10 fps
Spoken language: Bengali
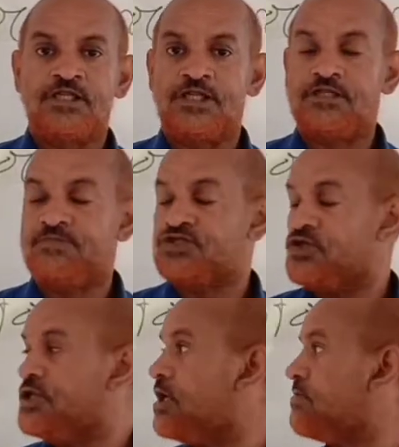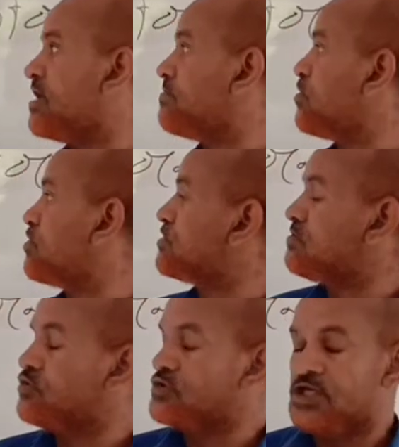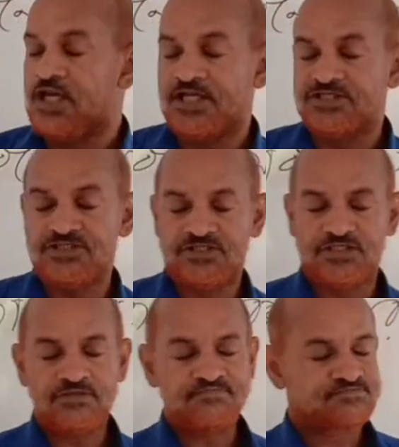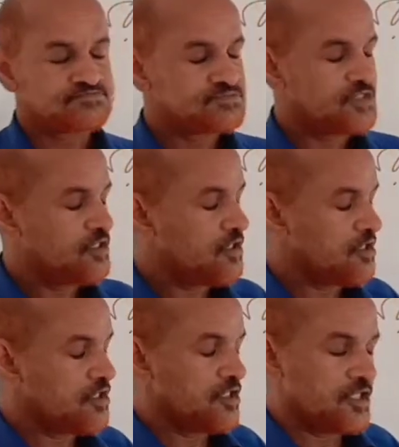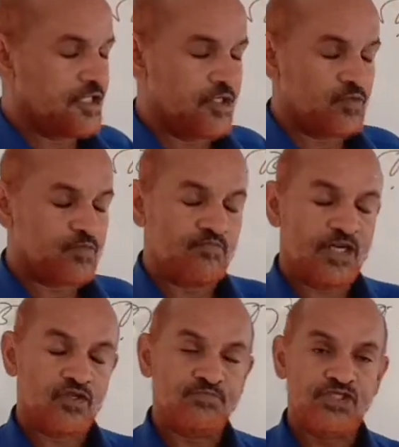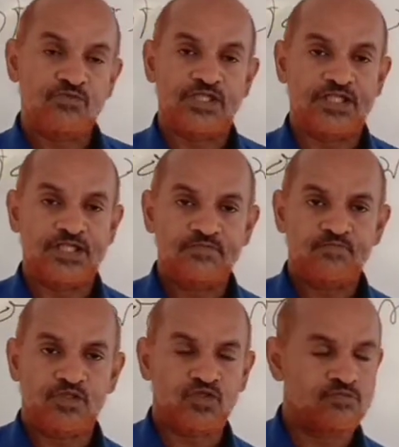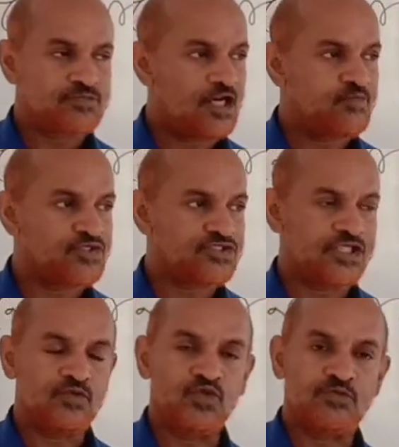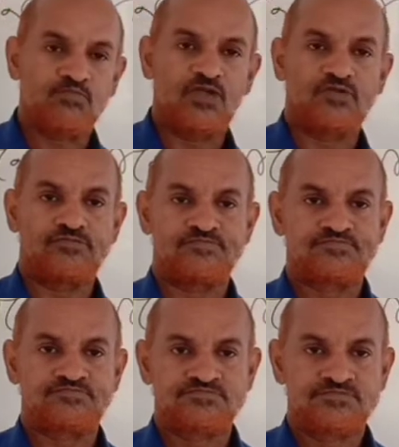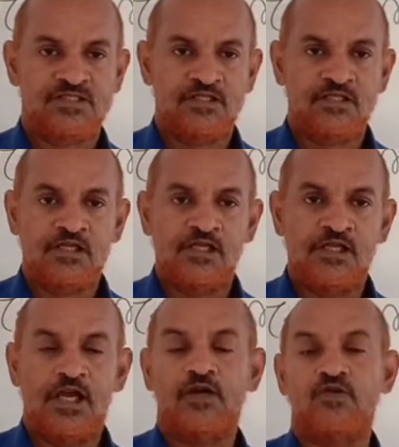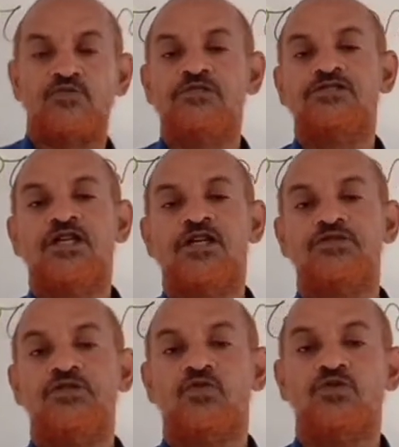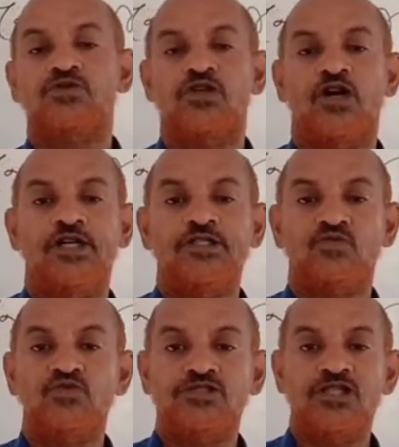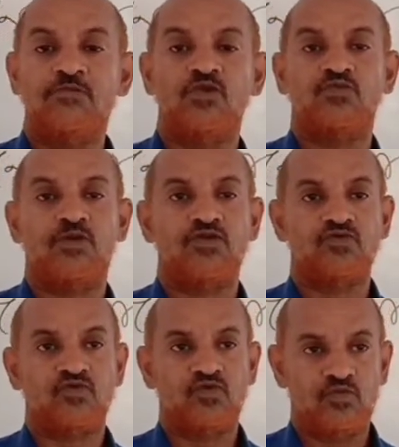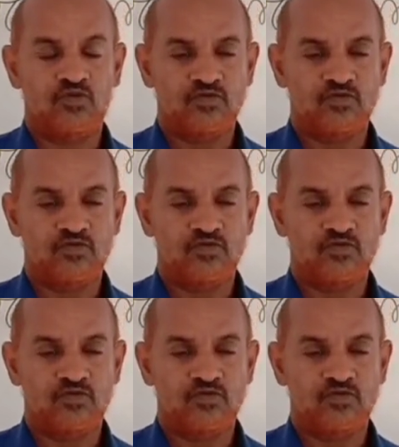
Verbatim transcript: এর বিষয়ে আমরা পরবর্তী পর্যায়ে আসতেছি এই মানব জীবনের প্রথম ধাপ হচ্ছে উৎপাদন এখন নির্ধারণ করতে হয় কোনটি আমরা উৎপাদন করব।